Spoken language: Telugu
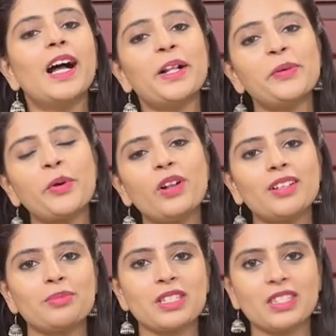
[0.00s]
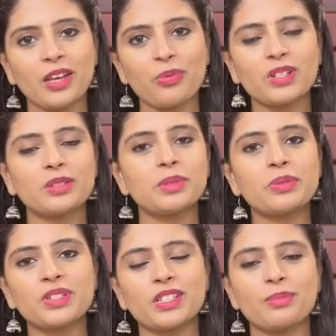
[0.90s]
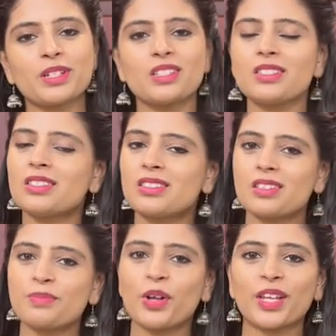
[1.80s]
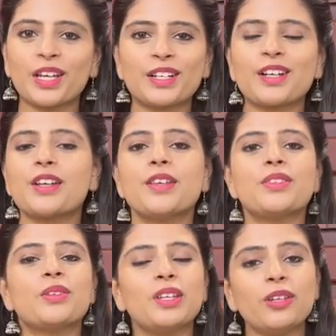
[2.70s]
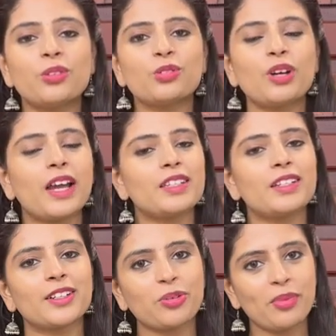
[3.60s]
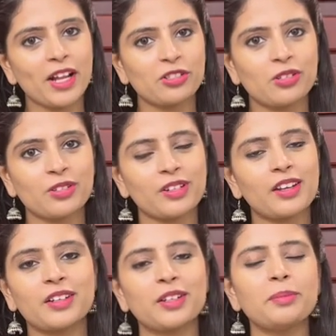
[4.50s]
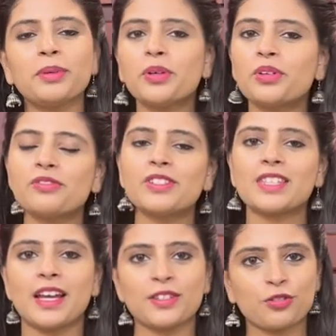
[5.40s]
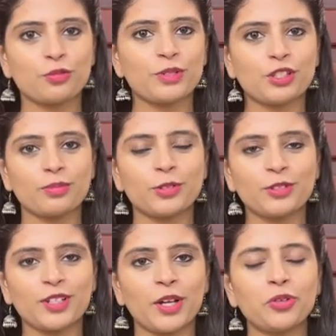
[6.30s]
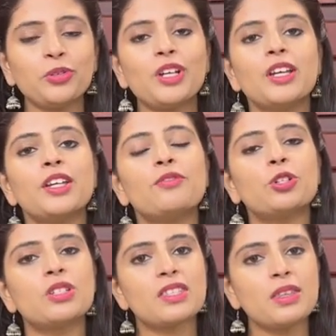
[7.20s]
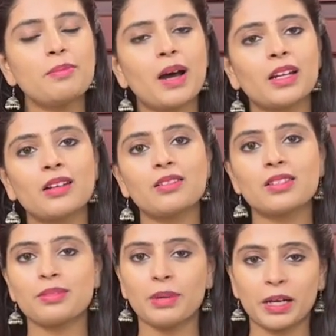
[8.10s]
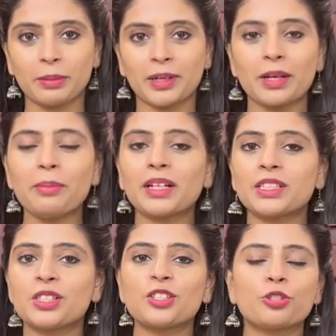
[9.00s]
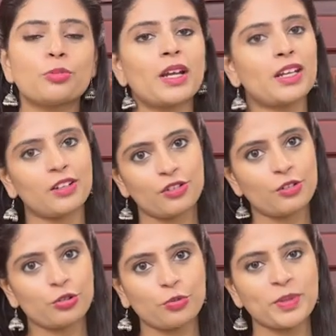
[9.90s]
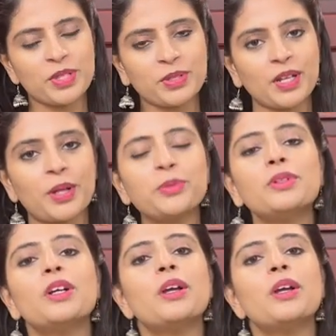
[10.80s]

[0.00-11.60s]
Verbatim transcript: హలో ఆల్ నమస్తే వెల్కమ్ టు విజయ్ బ్రదర్స్ దిస్ ఇస్ మోనికా సో ఈ రోజు హైదరాబాద్ బ్రాంచ్లో ఉన్నానండి బ్యూటిఫుల్ శారీస్ చూపించబోతున్నాను ఇవి వచ్చేసి బనారస్ అనమాట మంచి టిష్యూ బనారస్లో చూపిస్తున్నాను